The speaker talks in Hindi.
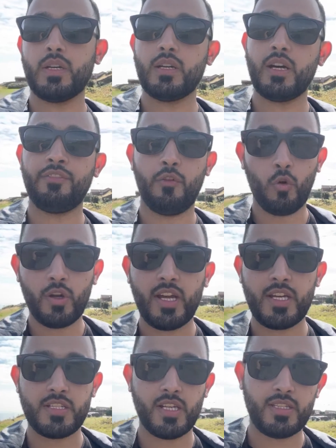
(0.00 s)
अफोर्ड
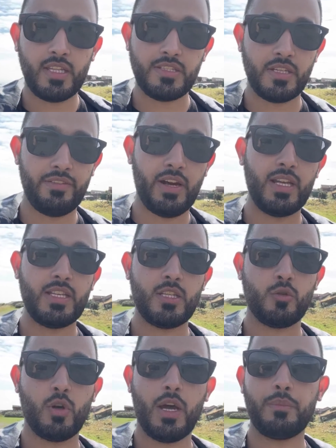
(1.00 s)
कर सकते हैं इस हवाले से
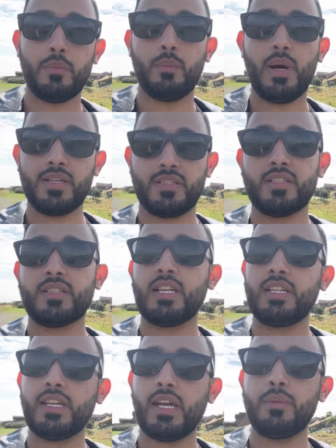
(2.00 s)
तो आप मास्टर्स के
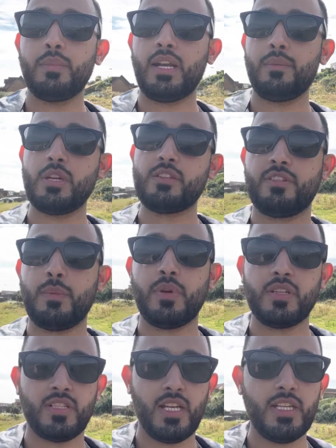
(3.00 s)
लिए आएँ मेरा मशवरा
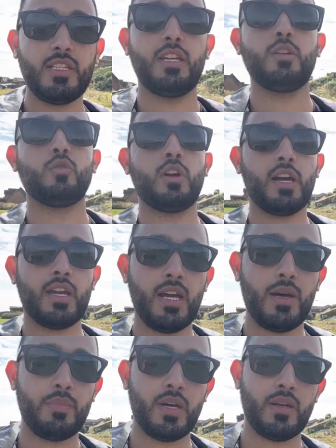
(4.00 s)
पर्सनली यही होगा कि
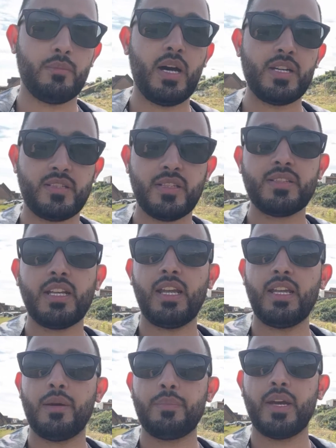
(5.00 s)
आप अगर मास्टर्स के लिए
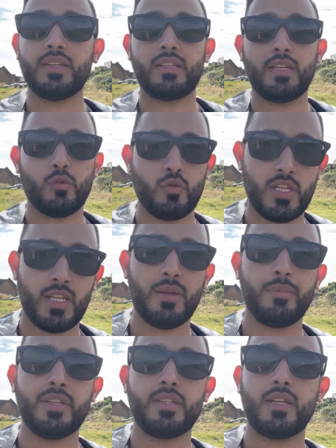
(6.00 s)
यहाँ पर आते हैं तो ज़्यादा
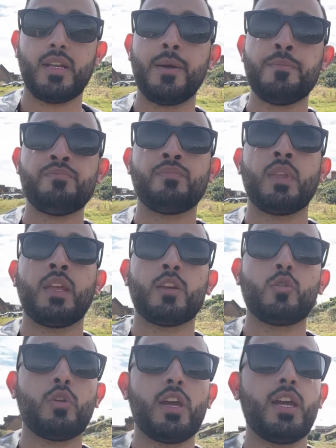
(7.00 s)
बेहतर है
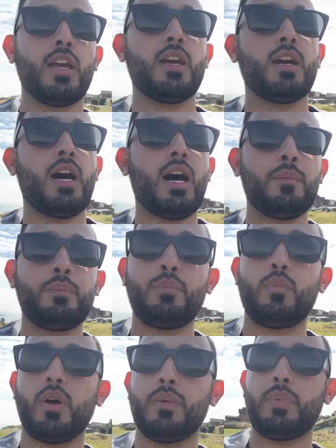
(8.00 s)
क्योंकि आप
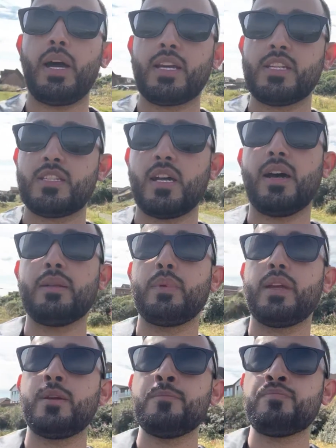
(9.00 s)
पाकिस्तान
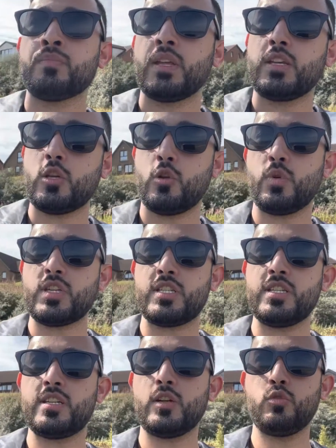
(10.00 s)
में
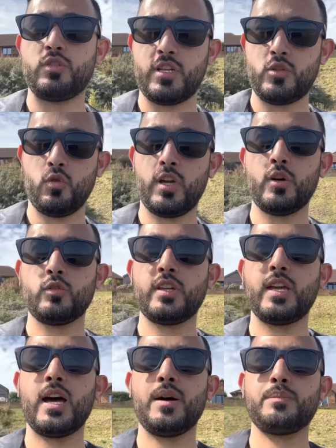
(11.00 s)
यूनिवर्सिटी से गुज़र चुके होते
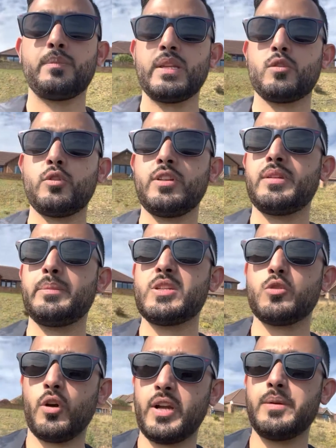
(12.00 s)
हैं आप में थोड़ी सी
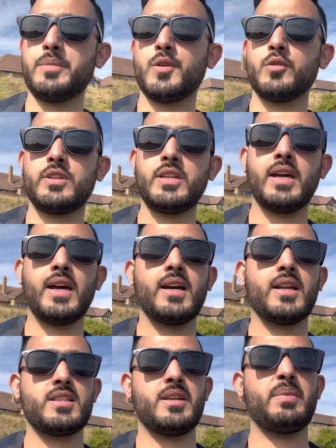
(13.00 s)
मेचोरिटी भी होती है
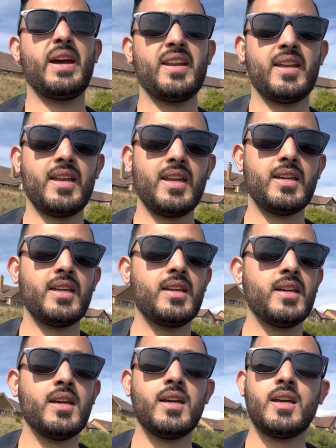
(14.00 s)
घर से बाहर रहने की
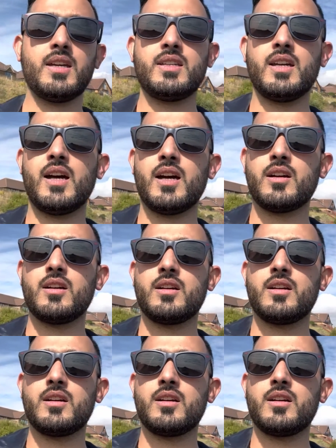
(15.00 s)
या